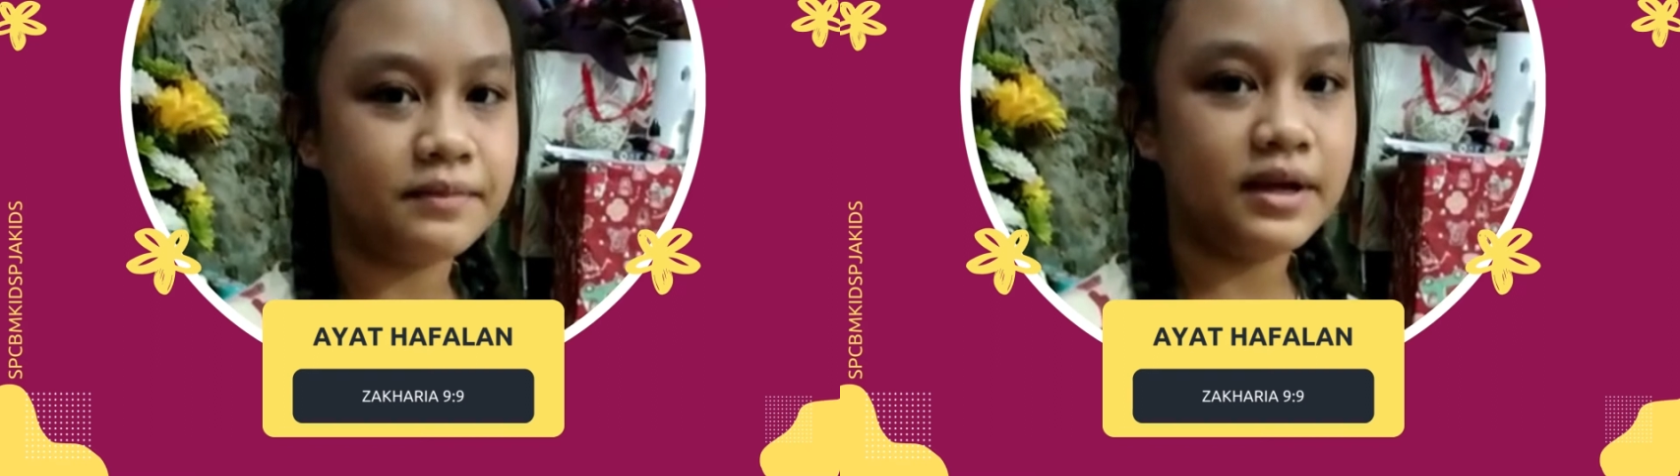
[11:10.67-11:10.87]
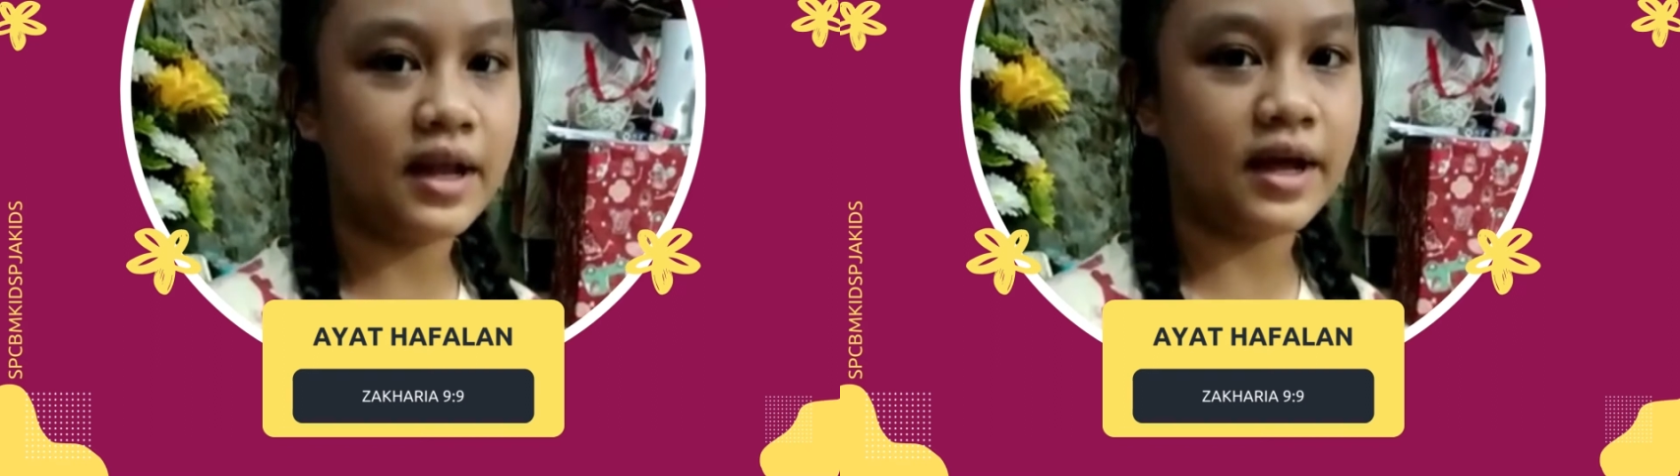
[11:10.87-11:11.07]

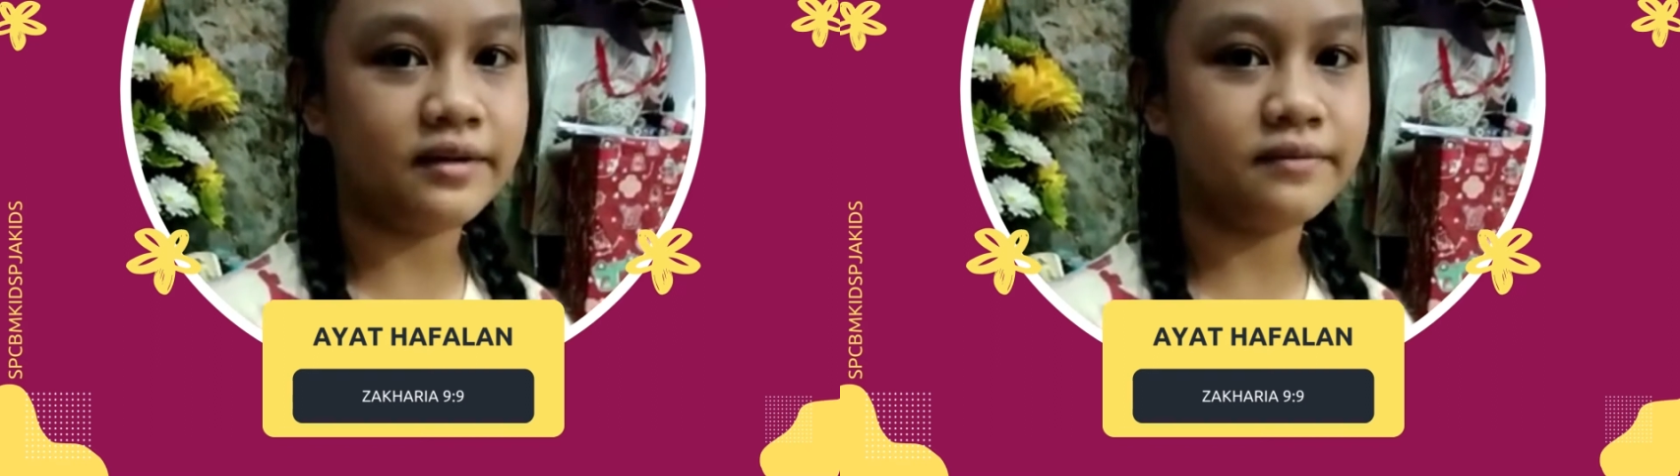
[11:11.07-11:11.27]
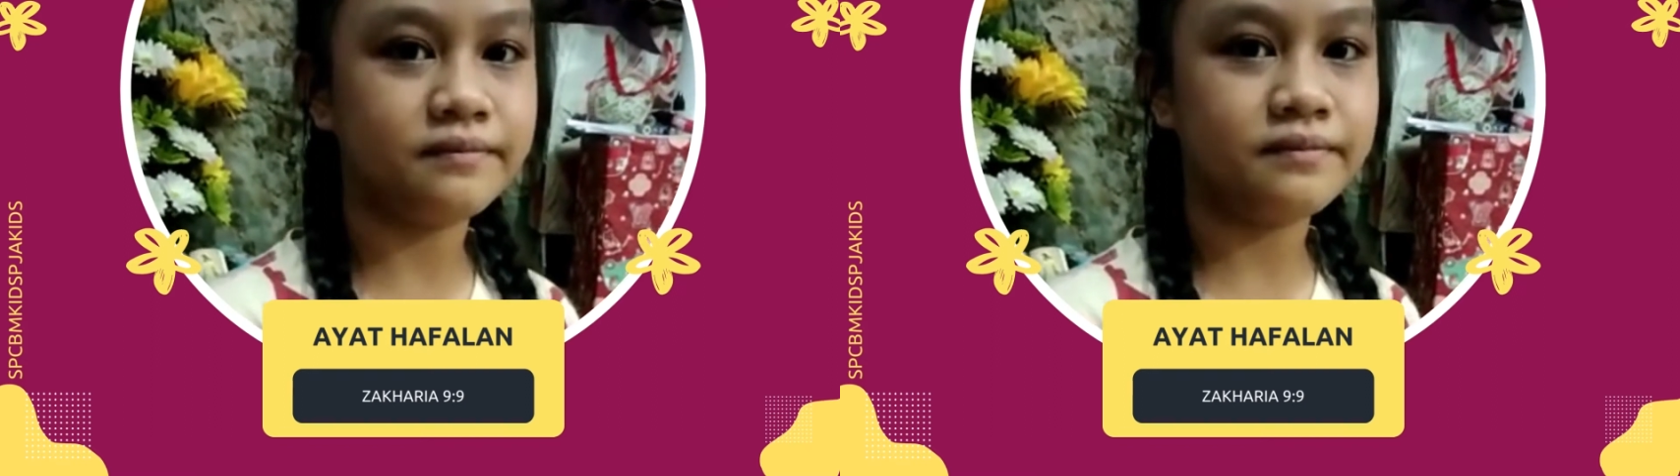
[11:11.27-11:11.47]

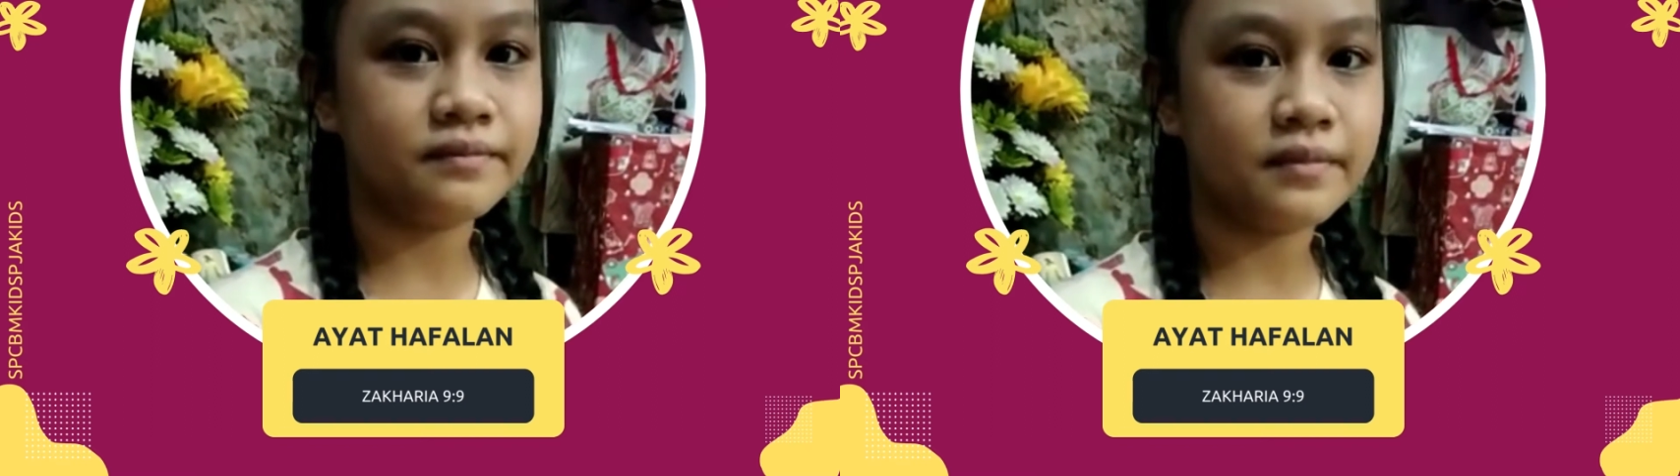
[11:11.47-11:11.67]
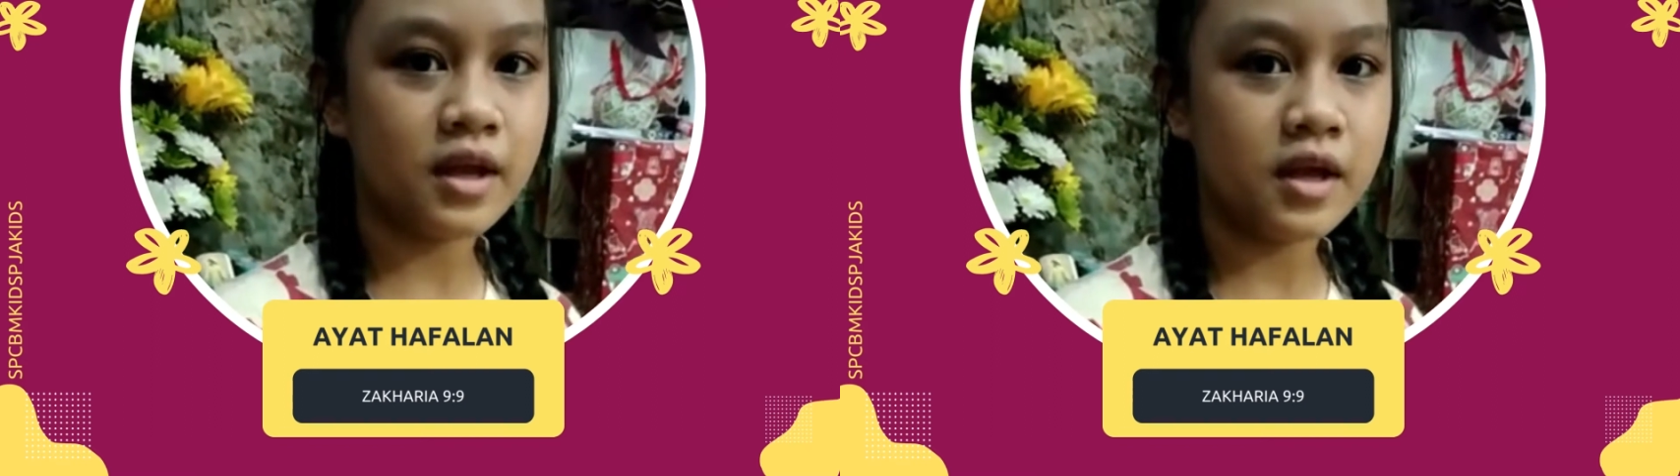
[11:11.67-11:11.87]

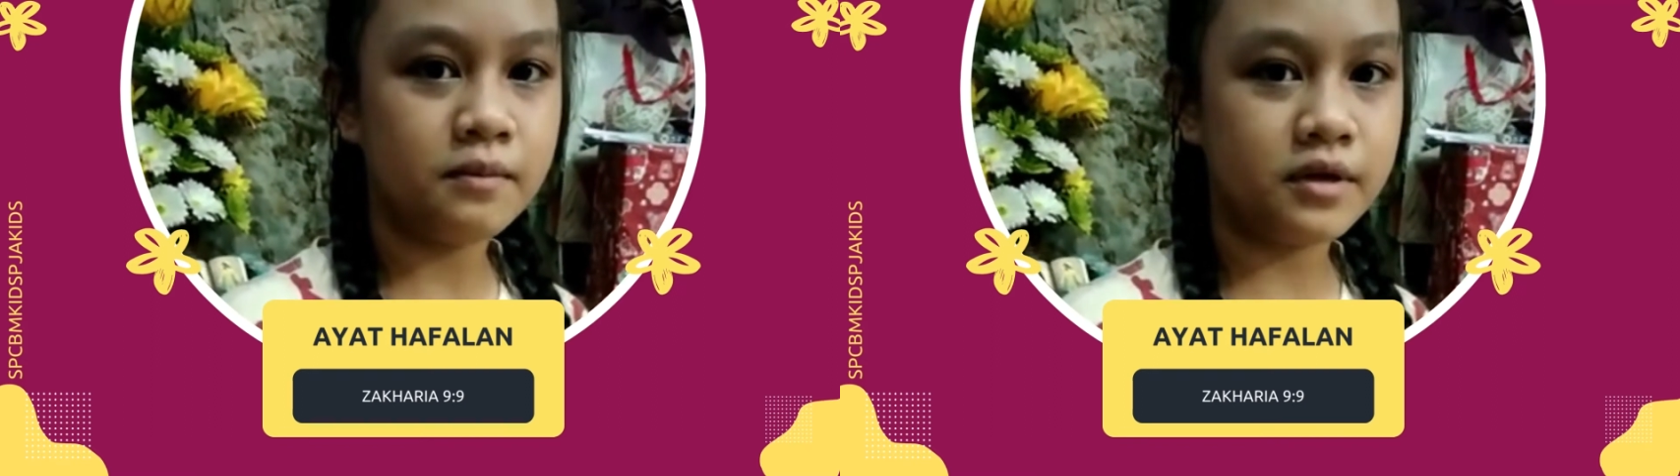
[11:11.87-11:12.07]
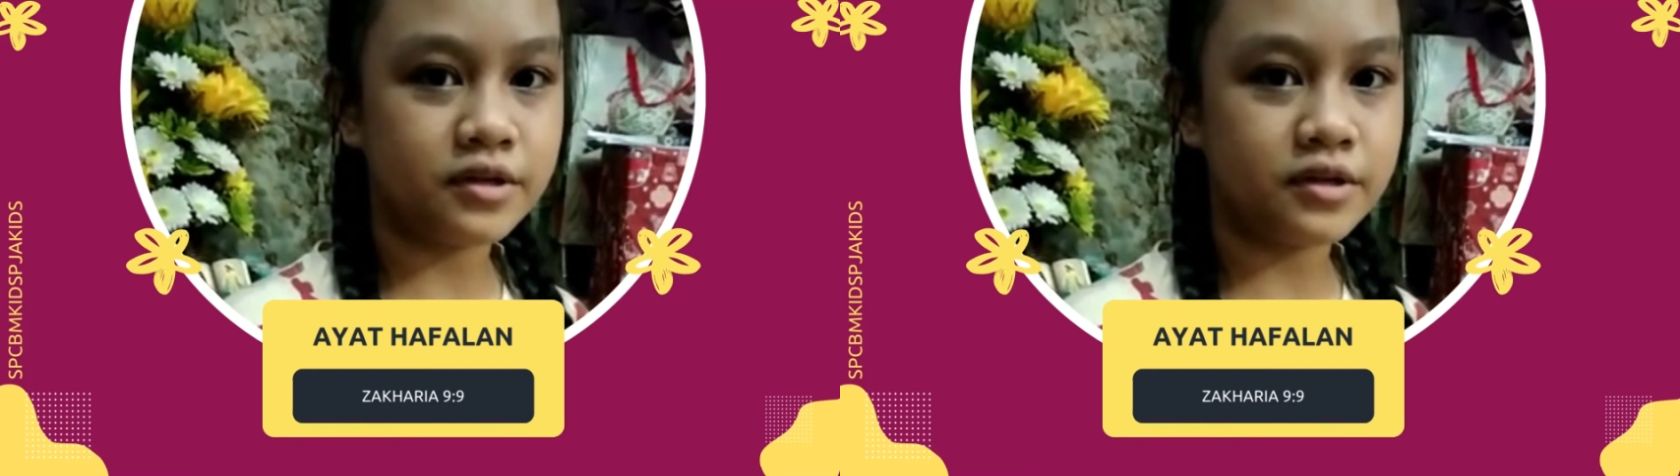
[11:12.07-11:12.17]
9